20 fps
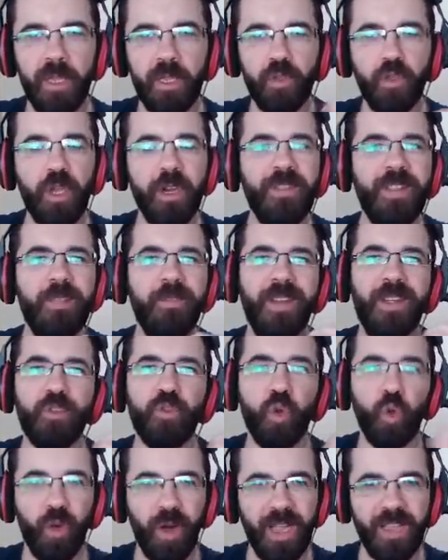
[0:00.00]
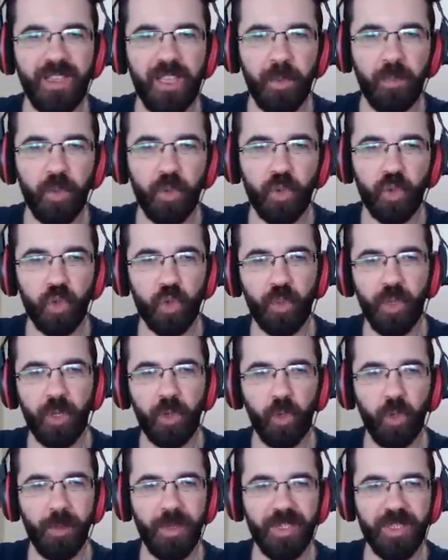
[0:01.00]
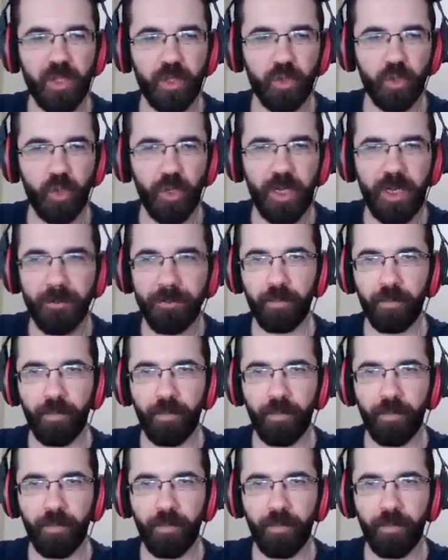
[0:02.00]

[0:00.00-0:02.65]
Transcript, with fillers: Görevleri falan çok rahat yapıyorsunuz bu arada onu baştan söyleyeyim.